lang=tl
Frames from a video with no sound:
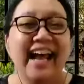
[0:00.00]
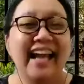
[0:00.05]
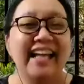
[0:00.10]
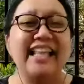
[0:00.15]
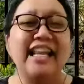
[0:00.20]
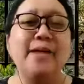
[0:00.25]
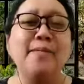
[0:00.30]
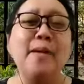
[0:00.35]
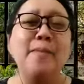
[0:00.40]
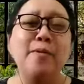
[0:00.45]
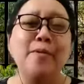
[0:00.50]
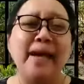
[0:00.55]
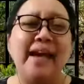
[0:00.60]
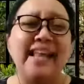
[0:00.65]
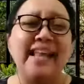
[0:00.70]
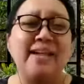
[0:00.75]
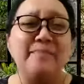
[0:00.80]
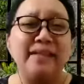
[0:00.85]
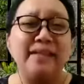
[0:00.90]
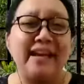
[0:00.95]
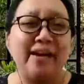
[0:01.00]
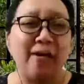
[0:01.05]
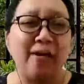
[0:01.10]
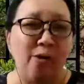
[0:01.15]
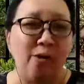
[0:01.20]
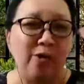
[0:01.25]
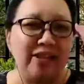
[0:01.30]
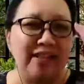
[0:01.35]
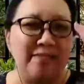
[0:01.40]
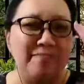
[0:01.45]
Hindi naman po mahirap
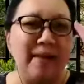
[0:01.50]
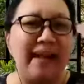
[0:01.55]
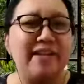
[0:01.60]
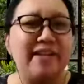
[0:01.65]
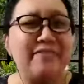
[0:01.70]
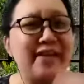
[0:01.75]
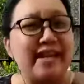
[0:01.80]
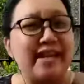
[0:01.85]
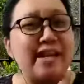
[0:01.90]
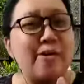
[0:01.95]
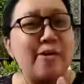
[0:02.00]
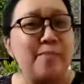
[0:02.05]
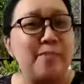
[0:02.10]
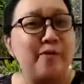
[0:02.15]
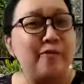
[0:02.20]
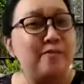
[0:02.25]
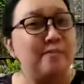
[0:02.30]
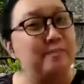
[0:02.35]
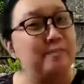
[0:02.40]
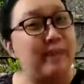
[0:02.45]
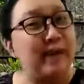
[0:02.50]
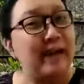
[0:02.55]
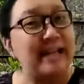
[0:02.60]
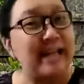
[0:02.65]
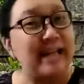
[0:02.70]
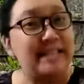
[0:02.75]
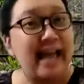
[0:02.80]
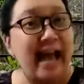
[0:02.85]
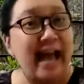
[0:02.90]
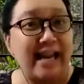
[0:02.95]
i-decode. Parang feeling ko po pag
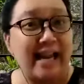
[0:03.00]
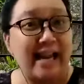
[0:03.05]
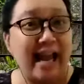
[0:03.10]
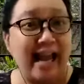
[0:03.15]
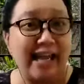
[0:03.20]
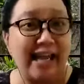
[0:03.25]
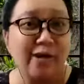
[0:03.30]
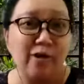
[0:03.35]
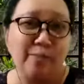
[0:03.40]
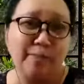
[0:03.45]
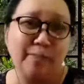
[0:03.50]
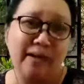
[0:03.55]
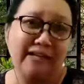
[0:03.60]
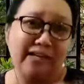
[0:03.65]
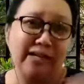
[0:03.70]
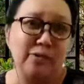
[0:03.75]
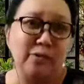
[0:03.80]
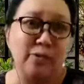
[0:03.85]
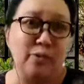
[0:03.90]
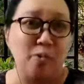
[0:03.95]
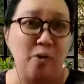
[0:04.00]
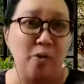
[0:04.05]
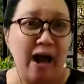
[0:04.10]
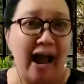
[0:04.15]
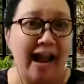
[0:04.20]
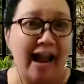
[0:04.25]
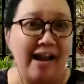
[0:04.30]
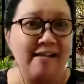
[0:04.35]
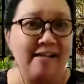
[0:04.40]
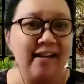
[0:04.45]
nasanay or pag
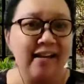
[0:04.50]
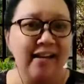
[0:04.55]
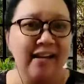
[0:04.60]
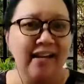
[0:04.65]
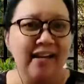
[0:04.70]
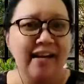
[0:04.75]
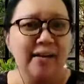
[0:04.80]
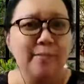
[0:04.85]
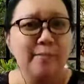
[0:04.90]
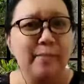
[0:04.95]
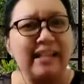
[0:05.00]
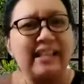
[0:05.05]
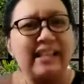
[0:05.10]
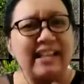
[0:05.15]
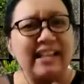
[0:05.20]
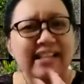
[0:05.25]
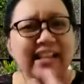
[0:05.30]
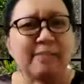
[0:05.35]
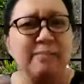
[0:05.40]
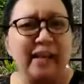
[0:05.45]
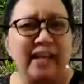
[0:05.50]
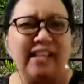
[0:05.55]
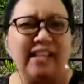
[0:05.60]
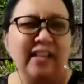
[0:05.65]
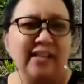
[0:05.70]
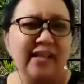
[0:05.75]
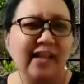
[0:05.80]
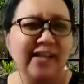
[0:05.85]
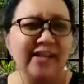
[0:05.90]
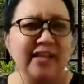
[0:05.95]
naturuan, pag nainti-
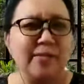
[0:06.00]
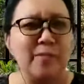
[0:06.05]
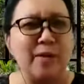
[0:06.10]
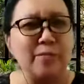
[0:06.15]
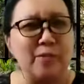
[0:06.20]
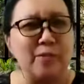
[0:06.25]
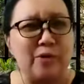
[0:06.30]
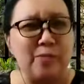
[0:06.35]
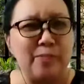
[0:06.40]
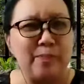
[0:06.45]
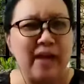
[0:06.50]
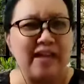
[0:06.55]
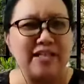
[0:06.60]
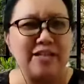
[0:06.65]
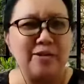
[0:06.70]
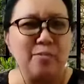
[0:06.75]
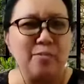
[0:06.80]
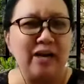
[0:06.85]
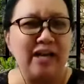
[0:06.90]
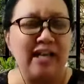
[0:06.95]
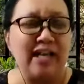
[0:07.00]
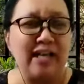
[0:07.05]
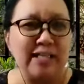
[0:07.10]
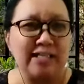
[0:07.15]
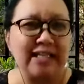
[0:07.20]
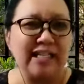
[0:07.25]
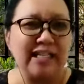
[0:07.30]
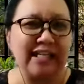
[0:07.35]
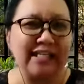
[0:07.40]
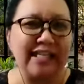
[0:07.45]
maintindihan rin naman po ng parents yung mga
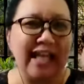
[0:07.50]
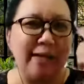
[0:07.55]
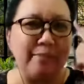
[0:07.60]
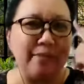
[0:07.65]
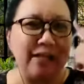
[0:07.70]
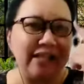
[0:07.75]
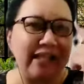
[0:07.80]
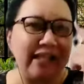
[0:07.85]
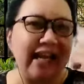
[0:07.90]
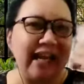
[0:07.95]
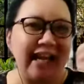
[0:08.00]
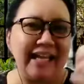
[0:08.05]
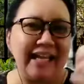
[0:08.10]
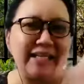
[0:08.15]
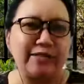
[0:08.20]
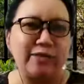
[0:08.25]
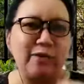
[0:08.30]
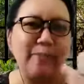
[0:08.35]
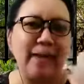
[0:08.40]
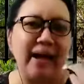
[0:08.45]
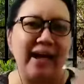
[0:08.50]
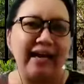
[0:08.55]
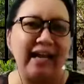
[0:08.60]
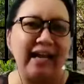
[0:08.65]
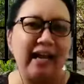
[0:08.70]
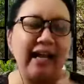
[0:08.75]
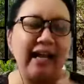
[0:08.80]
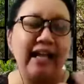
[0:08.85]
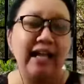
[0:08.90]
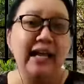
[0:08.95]
sinasabi nila eh. So
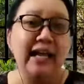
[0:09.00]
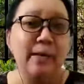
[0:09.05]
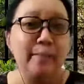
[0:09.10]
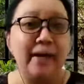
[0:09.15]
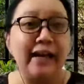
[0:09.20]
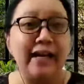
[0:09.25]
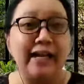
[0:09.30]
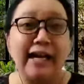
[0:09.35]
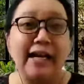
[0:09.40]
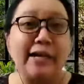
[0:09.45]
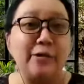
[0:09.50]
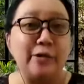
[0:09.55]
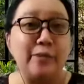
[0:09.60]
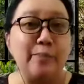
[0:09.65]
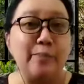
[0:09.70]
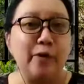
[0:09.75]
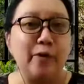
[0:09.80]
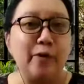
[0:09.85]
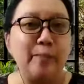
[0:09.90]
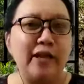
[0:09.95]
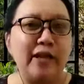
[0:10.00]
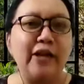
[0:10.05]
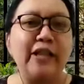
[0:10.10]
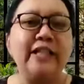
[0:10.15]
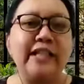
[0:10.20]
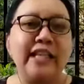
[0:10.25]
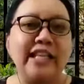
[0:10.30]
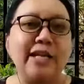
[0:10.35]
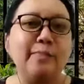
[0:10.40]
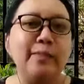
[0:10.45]
parang parang ganun po. Pero
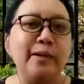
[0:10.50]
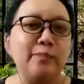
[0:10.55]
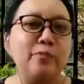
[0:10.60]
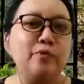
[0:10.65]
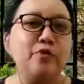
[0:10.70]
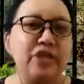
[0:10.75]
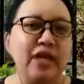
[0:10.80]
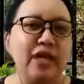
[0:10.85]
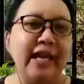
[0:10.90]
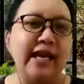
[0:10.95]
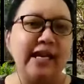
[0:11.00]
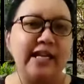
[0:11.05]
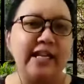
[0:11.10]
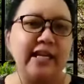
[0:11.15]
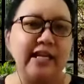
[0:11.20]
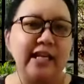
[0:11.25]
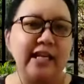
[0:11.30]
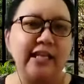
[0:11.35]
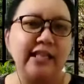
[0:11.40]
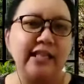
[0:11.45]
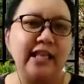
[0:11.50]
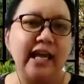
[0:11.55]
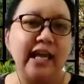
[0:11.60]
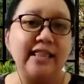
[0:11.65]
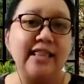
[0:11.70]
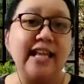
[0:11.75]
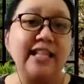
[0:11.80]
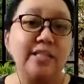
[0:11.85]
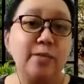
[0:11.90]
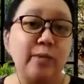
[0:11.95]
hindi naman po siya alienating and
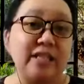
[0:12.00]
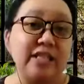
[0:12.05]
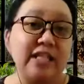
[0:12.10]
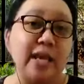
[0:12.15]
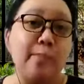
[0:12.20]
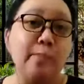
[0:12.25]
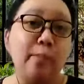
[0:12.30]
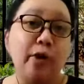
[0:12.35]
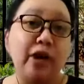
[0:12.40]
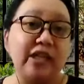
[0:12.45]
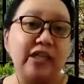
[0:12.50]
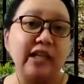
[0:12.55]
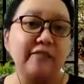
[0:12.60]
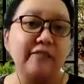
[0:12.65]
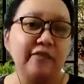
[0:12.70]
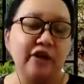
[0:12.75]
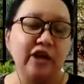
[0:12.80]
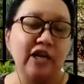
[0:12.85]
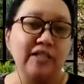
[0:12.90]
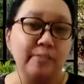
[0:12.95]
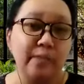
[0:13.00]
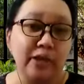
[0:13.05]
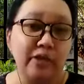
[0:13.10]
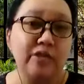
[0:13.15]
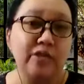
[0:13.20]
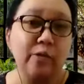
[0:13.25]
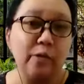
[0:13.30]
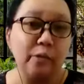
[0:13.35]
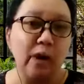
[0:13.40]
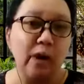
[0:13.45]
that's what's important for us
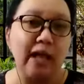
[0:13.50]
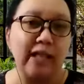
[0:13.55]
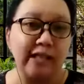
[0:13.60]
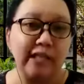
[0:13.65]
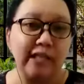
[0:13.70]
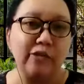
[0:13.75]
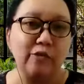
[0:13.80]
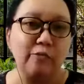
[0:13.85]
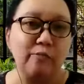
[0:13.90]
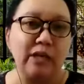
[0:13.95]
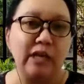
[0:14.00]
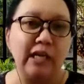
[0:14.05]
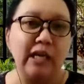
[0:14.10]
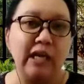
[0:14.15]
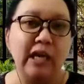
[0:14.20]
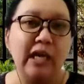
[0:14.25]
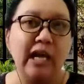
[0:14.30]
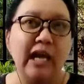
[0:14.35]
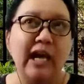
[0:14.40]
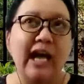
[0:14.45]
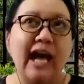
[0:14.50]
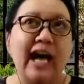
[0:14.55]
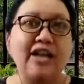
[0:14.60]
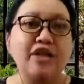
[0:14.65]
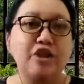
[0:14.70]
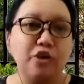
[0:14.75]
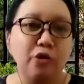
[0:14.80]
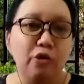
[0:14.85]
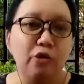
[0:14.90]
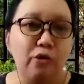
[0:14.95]
because we wanted to be a
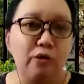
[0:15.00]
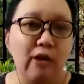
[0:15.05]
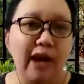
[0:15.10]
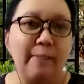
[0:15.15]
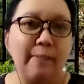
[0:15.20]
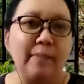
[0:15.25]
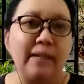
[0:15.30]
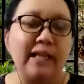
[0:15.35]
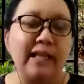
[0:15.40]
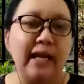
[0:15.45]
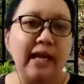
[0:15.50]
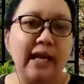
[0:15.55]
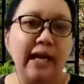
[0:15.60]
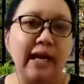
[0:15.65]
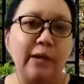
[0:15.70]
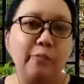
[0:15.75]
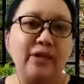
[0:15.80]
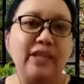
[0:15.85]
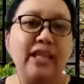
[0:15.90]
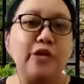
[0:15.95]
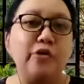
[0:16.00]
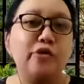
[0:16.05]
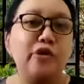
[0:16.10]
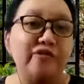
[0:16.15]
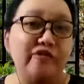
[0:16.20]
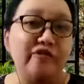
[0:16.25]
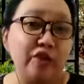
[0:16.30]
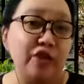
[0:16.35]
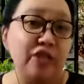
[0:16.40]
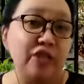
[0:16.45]
show up na with a
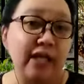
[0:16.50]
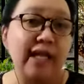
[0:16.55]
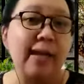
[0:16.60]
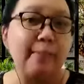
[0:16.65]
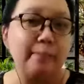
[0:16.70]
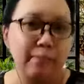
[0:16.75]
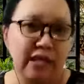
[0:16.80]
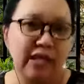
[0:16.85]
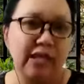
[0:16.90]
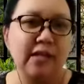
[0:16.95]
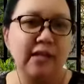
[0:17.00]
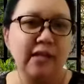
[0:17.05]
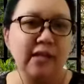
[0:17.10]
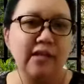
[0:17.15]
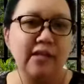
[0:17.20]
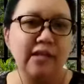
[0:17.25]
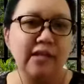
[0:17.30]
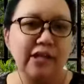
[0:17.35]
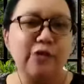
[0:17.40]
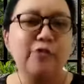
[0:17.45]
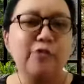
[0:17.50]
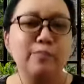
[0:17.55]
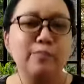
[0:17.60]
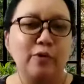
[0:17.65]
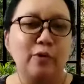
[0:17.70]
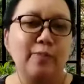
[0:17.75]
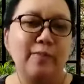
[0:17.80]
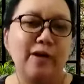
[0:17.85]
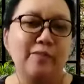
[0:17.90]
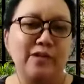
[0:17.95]
universal appeal. Yun
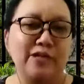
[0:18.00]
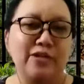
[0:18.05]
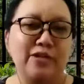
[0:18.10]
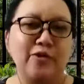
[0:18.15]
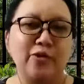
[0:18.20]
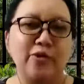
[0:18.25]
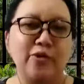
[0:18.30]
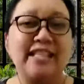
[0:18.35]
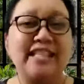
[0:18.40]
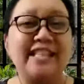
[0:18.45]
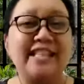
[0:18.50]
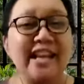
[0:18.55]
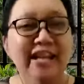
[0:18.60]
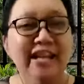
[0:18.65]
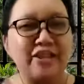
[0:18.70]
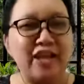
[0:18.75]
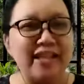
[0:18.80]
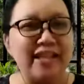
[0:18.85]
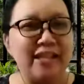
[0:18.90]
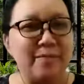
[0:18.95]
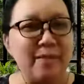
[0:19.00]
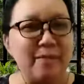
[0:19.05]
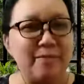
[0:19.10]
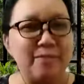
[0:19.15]
po, Mami Jo. Si Direk si Ted naman